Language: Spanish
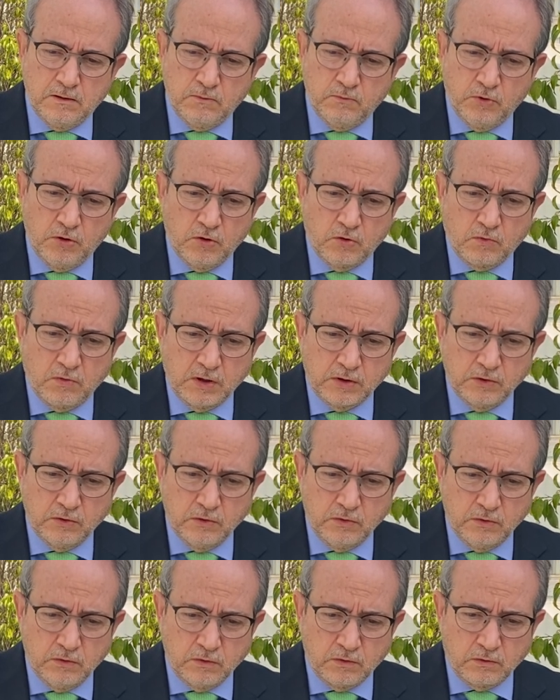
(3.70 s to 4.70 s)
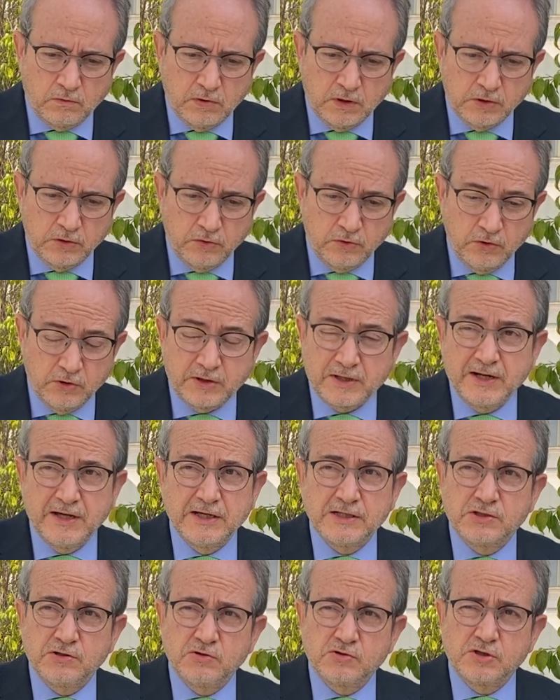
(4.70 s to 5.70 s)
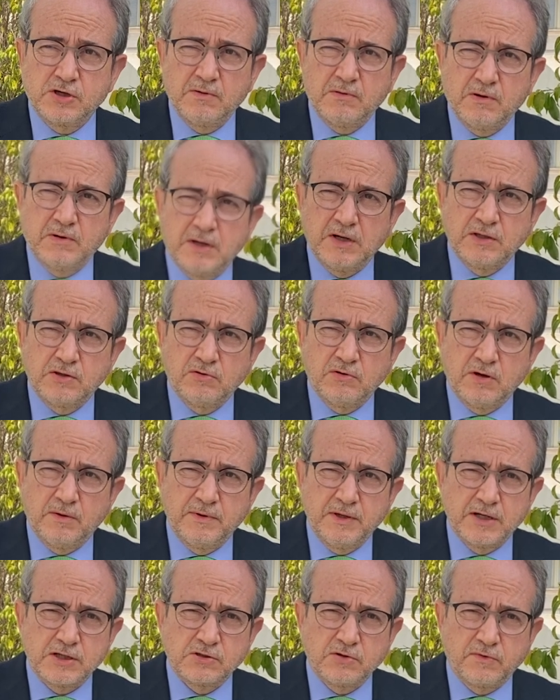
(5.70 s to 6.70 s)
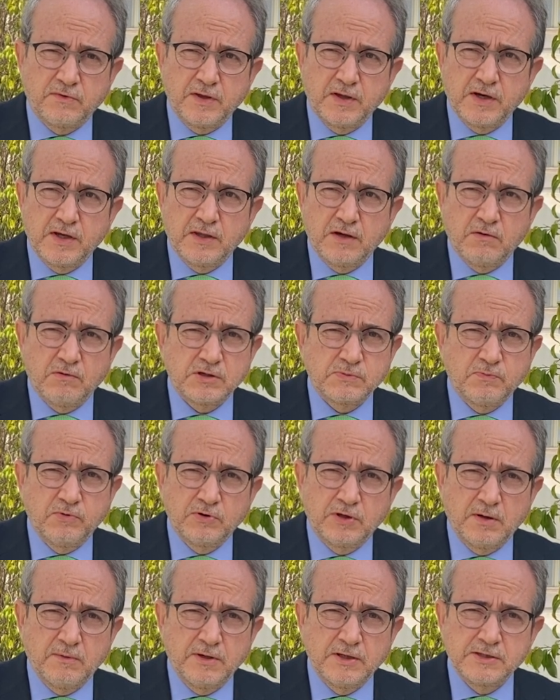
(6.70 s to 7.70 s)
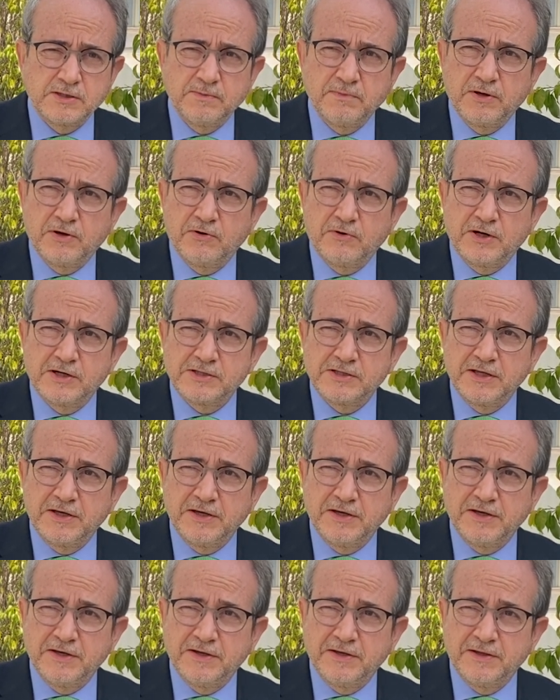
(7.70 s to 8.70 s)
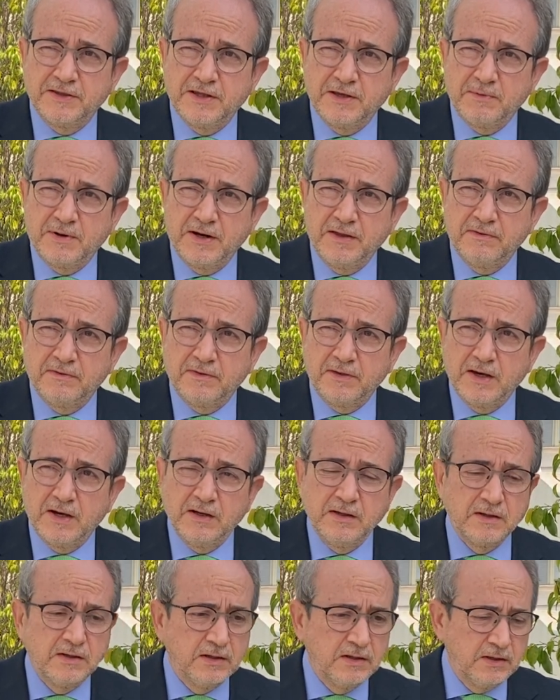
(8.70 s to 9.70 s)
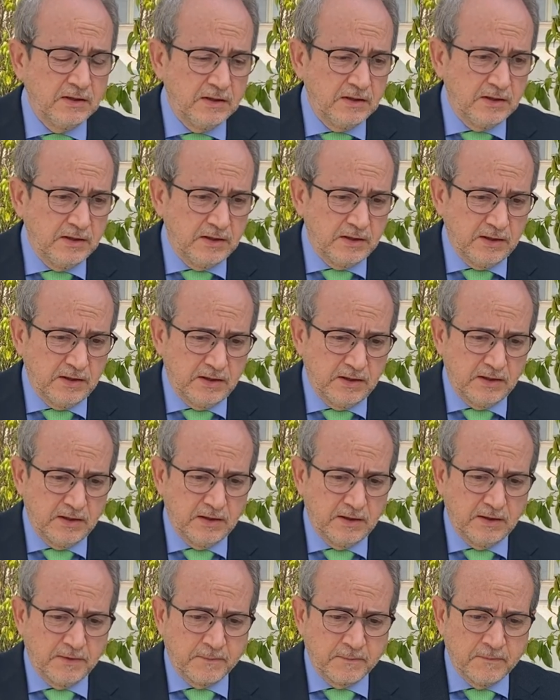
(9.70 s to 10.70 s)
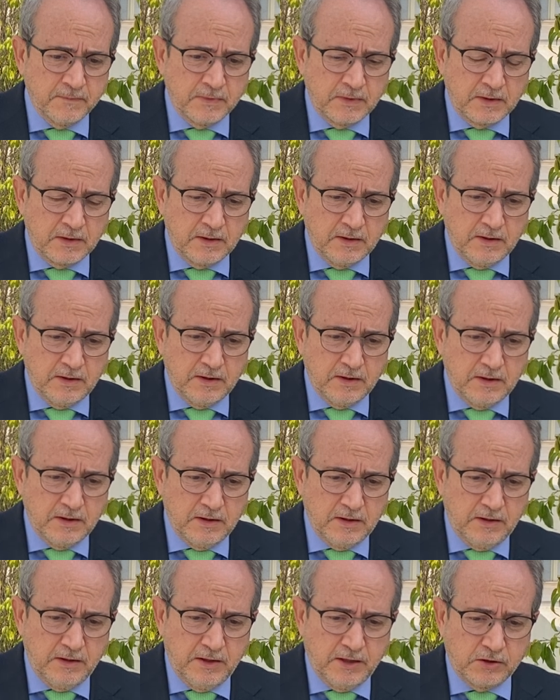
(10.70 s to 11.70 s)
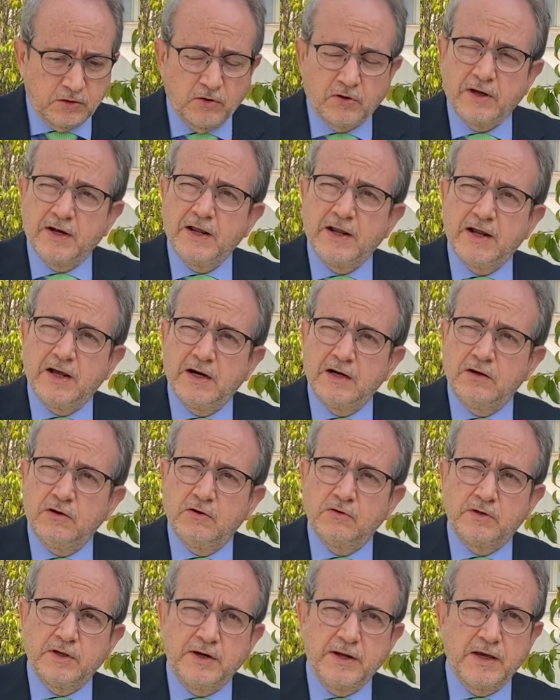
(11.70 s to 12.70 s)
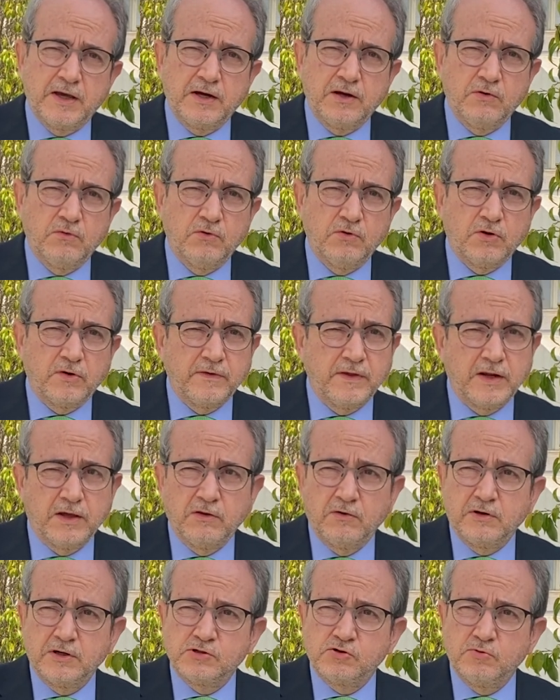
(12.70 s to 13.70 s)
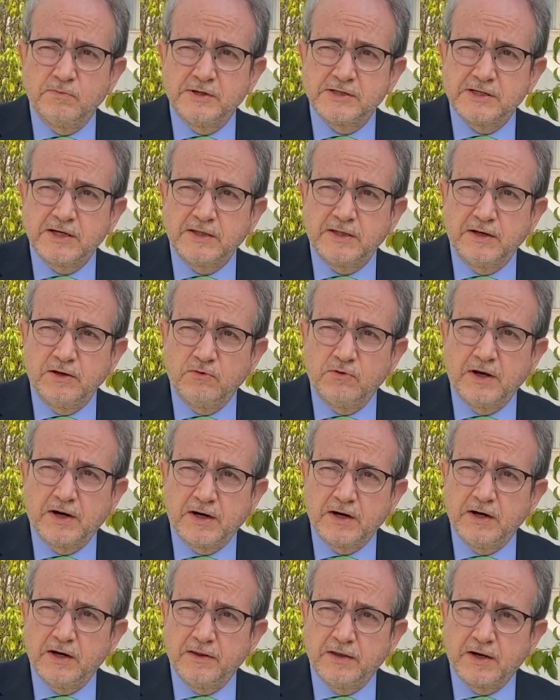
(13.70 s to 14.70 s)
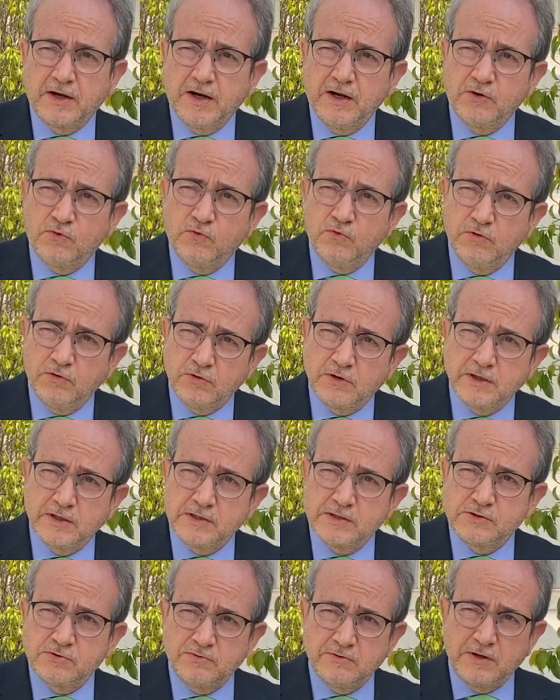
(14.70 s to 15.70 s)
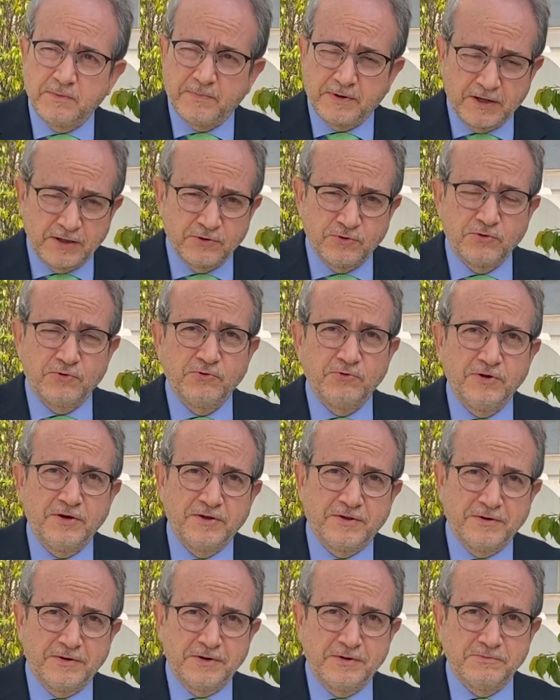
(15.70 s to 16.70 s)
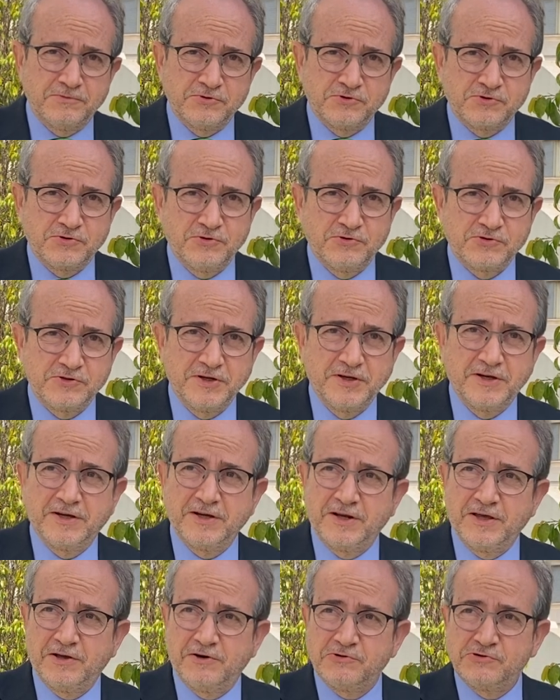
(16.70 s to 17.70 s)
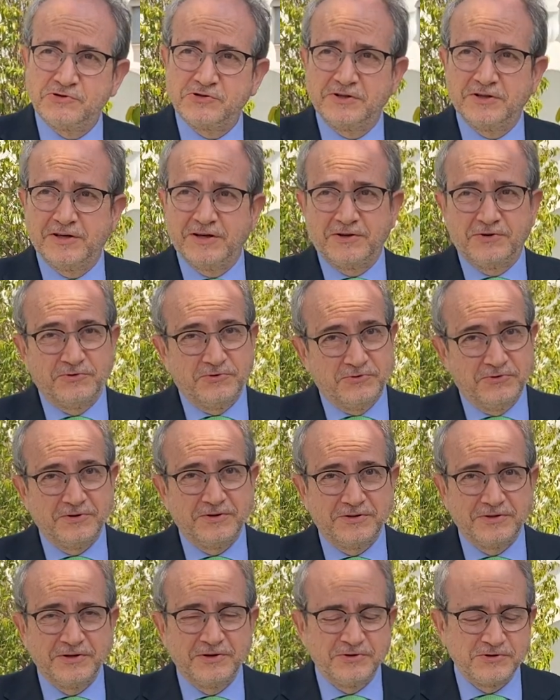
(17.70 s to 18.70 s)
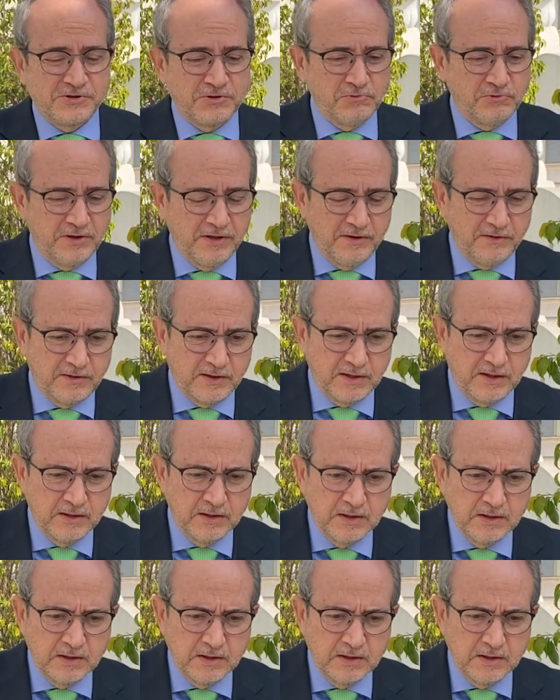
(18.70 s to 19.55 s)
Bueno, cuando, cuando yo entré esto se llamaba todavía Sociedad de Aguas Potables y Mejoras de, Valencia. Eh, el director general no tenía ningún ordenador en su mesa, tenía una regla de cálculo, que es un aparato que utilizábamos los ingenieros, ya no, no se utiliza,